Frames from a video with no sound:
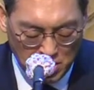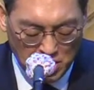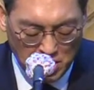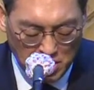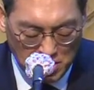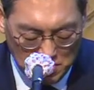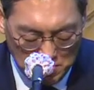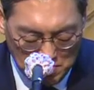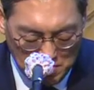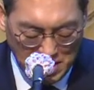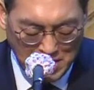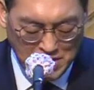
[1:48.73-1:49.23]

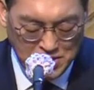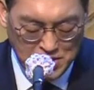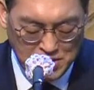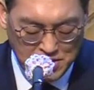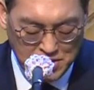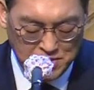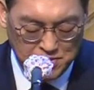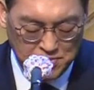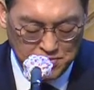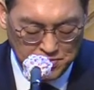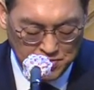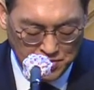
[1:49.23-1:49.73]

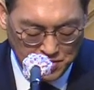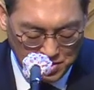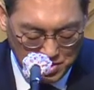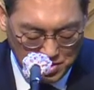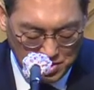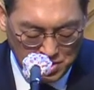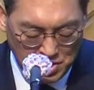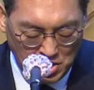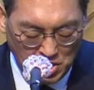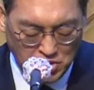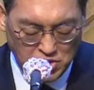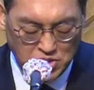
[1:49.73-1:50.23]
말씀,
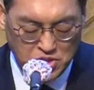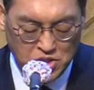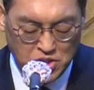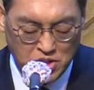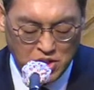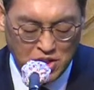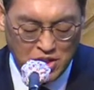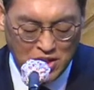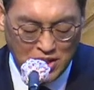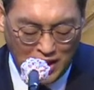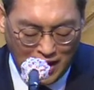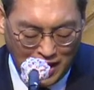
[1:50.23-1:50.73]
그
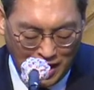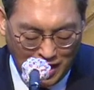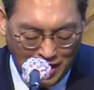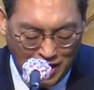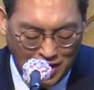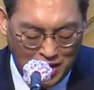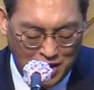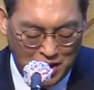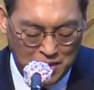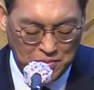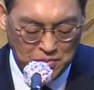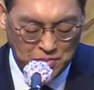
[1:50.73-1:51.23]
영적인
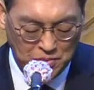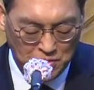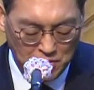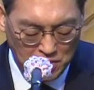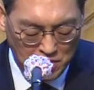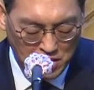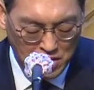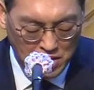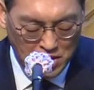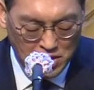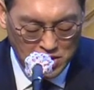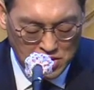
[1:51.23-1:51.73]
알람,
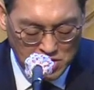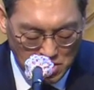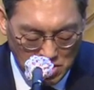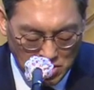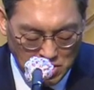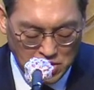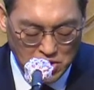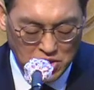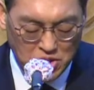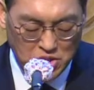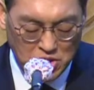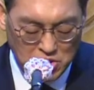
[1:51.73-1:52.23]

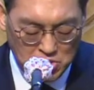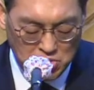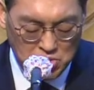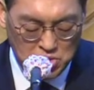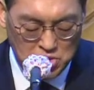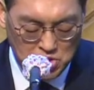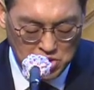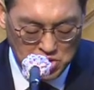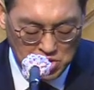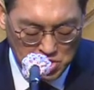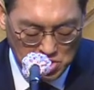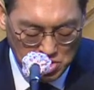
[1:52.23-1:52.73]
성령이
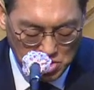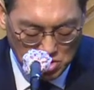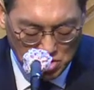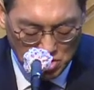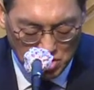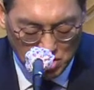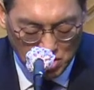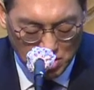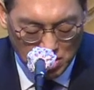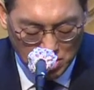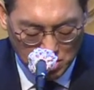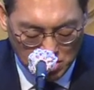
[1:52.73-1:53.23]
주시는
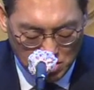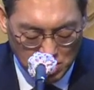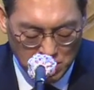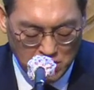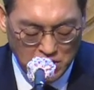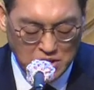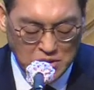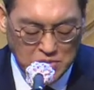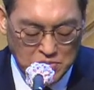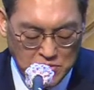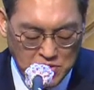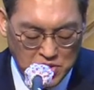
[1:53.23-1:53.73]
그
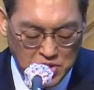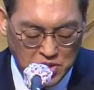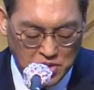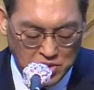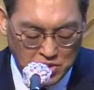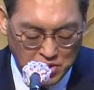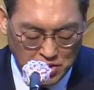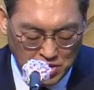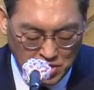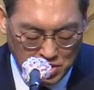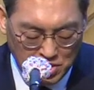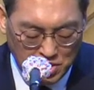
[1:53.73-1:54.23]

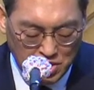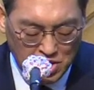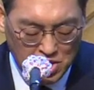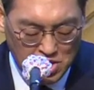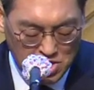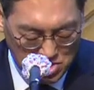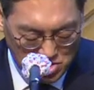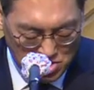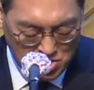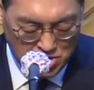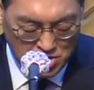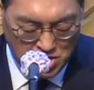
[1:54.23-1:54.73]
음성을
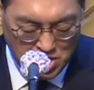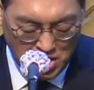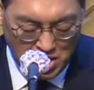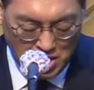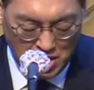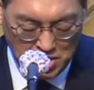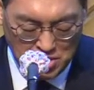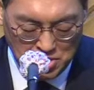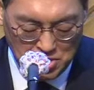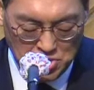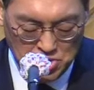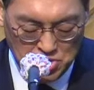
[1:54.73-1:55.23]
듣게
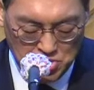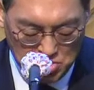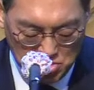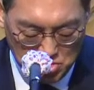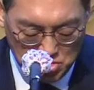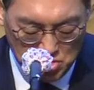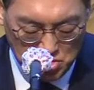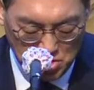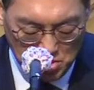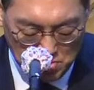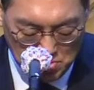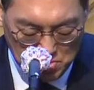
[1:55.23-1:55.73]
하여
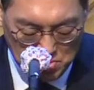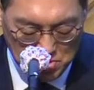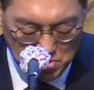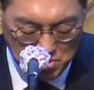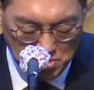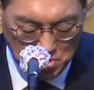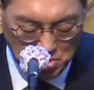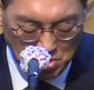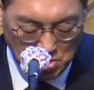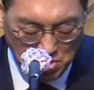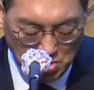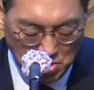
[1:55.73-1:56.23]

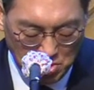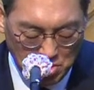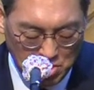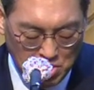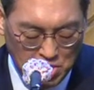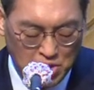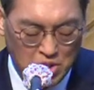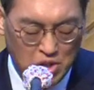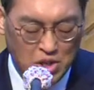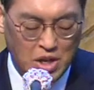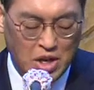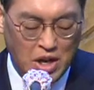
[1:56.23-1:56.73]
주시옵시고
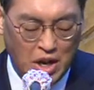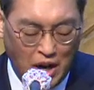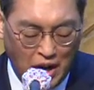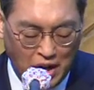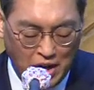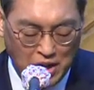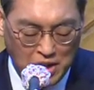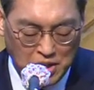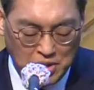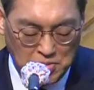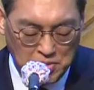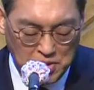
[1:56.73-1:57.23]

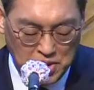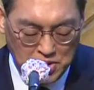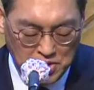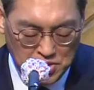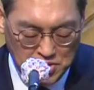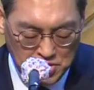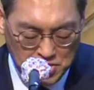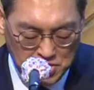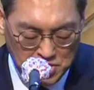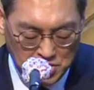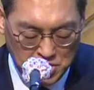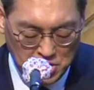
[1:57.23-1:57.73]
하나님의
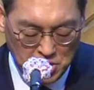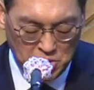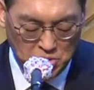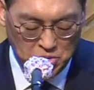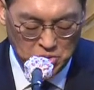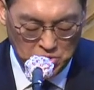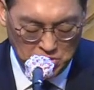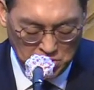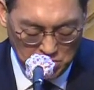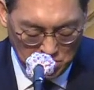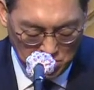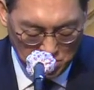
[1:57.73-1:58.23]
뜻을
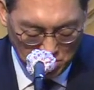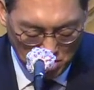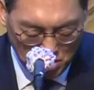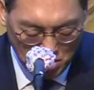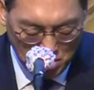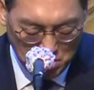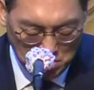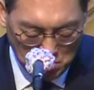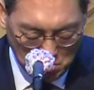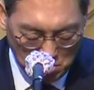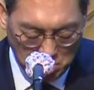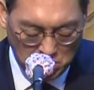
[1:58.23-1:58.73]
이루는
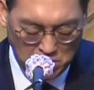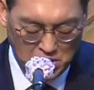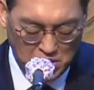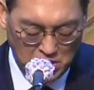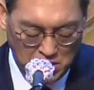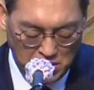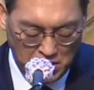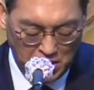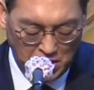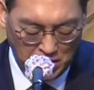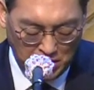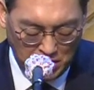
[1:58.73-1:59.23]
복된
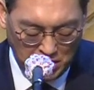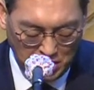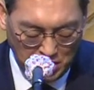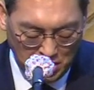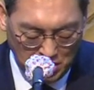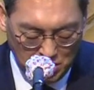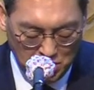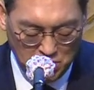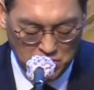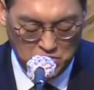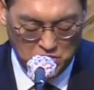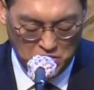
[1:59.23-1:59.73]

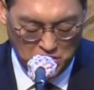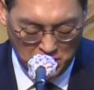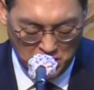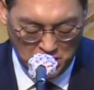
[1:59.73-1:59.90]
날이 되게